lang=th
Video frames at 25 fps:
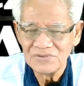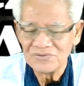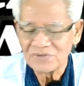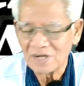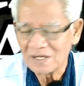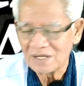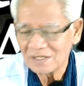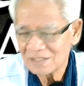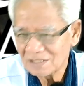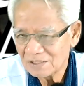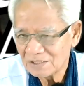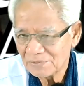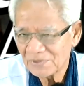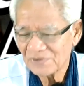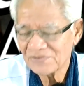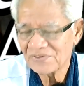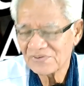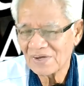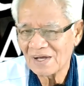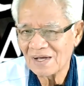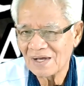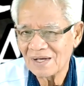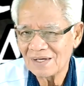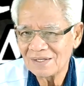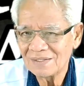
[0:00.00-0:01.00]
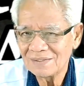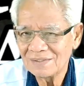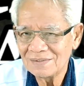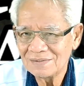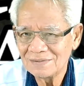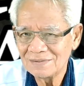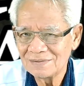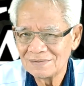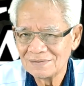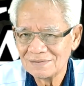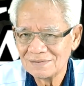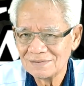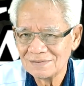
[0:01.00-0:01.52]
ใจคือภาษา
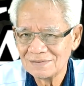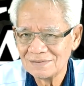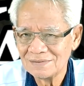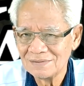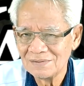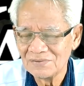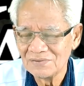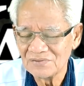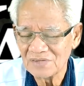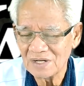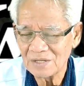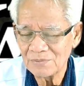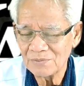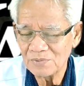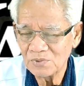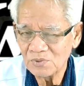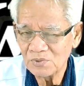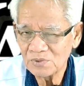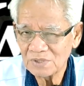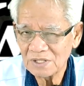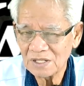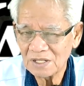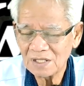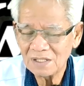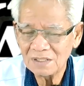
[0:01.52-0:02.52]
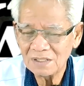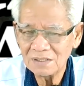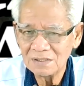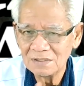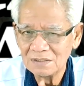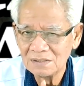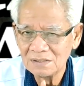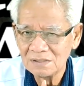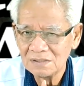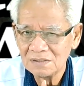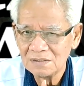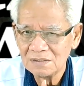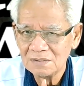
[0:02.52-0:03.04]
สำหรับลุงนะ
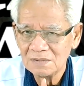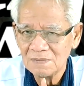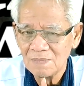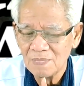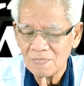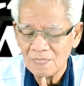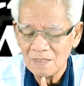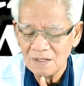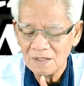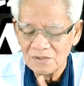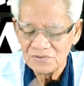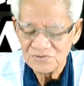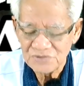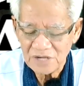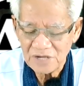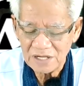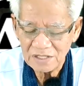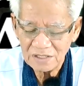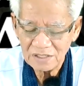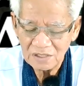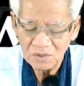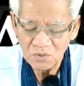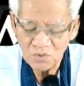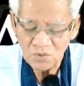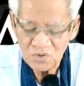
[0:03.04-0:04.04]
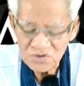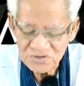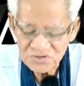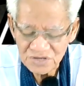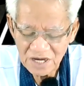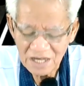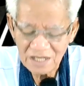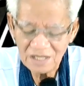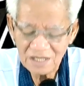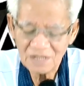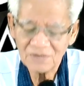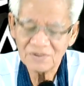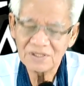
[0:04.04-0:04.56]
ใจคือหัวใจ
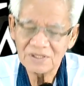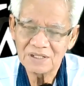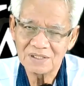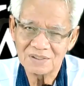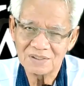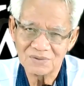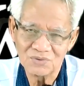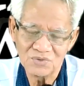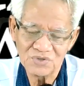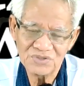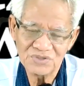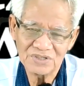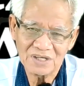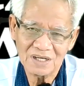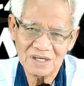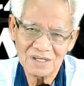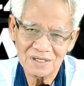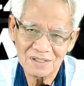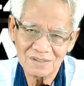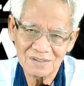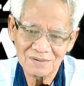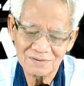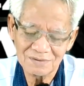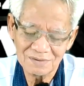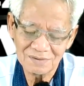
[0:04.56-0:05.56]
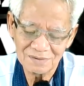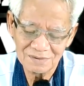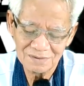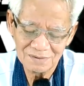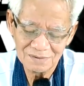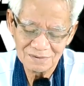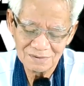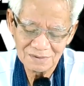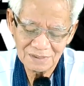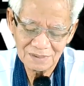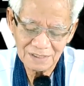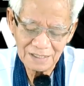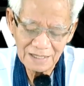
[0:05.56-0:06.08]
เราเนี่ย หัวใจเรา
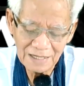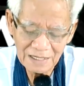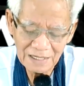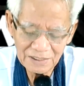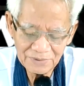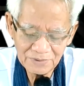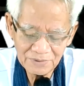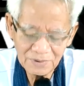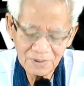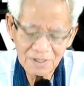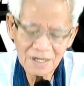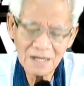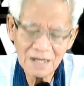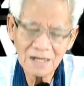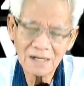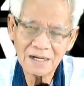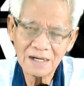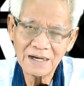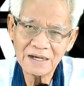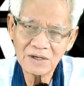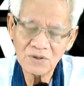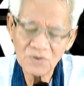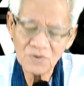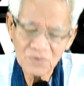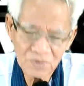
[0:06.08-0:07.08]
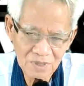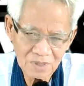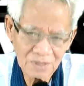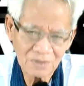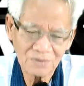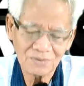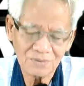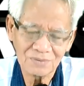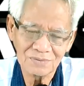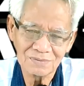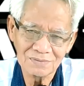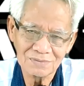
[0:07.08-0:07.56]
กายคือร่างกายของเรา